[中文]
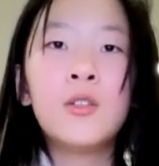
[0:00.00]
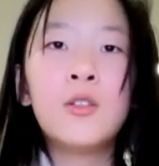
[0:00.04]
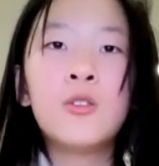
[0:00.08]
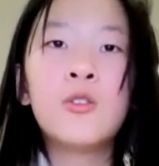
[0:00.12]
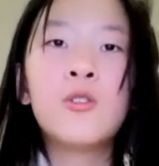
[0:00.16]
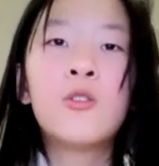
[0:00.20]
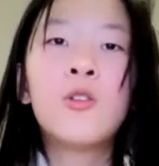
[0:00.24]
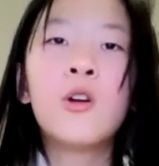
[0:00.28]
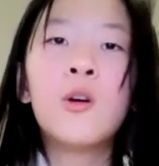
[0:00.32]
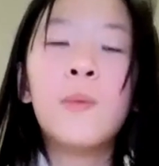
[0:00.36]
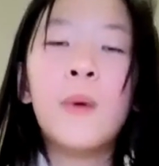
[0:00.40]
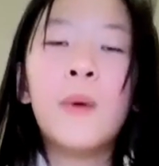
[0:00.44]

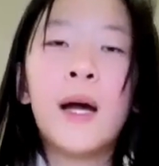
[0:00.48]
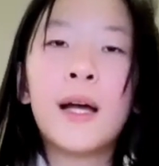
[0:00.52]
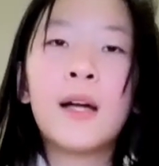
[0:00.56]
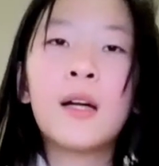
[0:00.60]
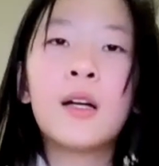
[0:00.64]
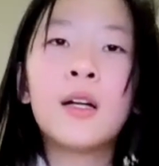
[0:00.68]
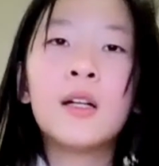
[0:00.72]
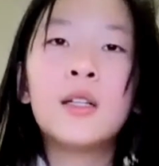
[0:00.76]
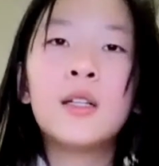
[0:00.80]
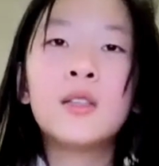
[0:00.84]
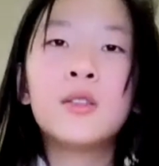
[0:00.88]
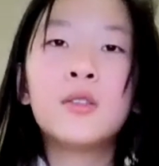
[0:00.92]
如果把
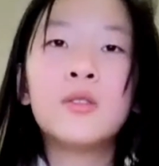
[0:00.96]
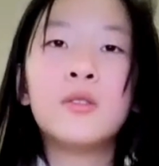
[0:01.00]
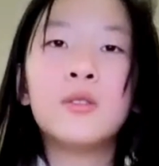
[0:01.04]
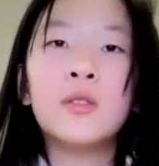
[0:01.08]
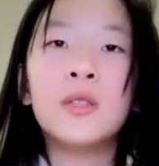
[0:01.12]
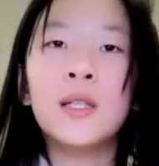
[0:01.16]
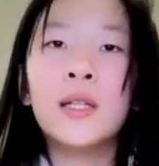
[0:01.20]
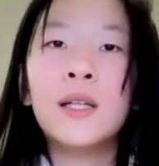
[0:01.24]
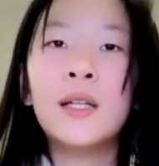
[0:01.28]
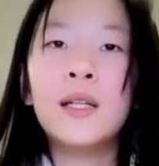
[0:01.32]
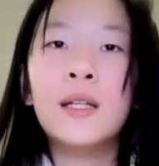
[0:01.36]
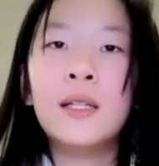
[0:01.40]
科
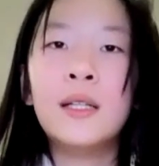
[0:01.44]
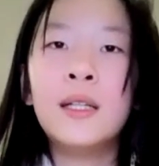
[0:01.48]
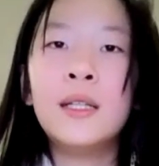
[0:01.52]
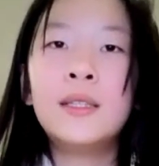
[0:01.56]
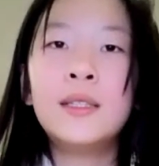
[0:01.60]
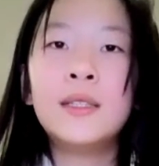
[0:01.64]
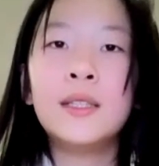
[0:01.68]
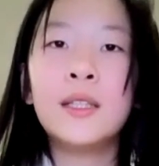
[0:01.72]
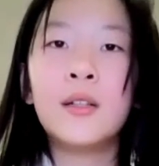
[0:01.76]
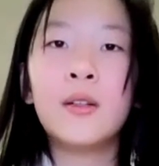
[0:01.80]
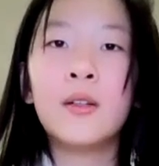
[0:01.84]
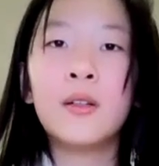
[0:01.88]
学
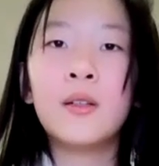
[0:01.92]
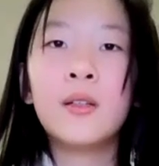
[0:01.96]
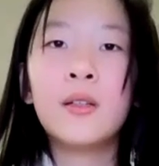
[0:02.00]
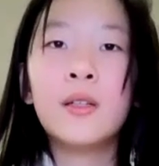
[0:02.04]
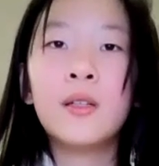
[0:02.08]
理解